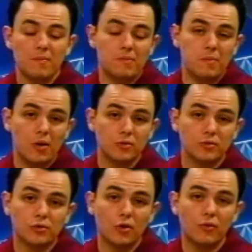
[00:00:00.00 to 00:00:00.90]
Bom do
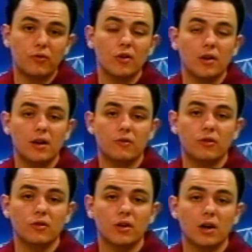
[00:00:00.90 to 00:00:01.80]
jogo foi, a,
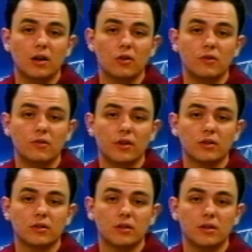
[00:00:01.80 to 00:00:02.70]
foi o Ricardo
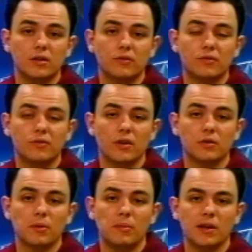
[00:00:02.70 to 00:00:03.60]
Oliveira que fez
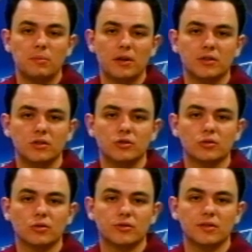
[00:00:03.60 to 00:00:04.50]
uma bela partida,
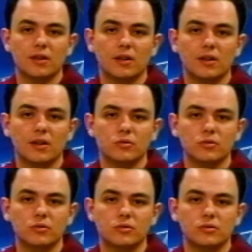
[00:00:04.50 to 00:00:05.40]
jogou 70
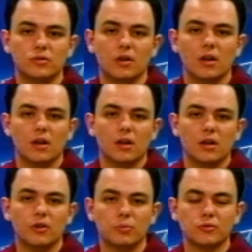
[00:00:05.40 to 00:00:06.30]
minutos.
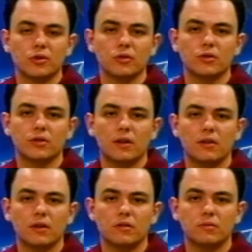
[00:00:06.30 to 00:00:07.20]
Isso para um jogador que
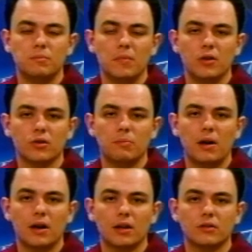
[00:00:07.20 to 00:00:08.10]
estava meio que
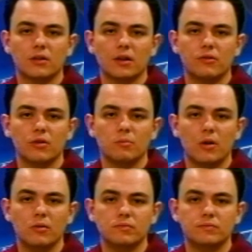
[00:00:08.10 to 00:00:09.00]
parado até que foi
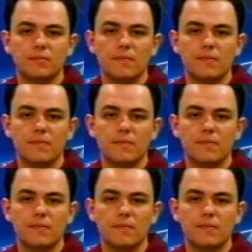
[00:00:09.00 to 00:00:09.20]
bom.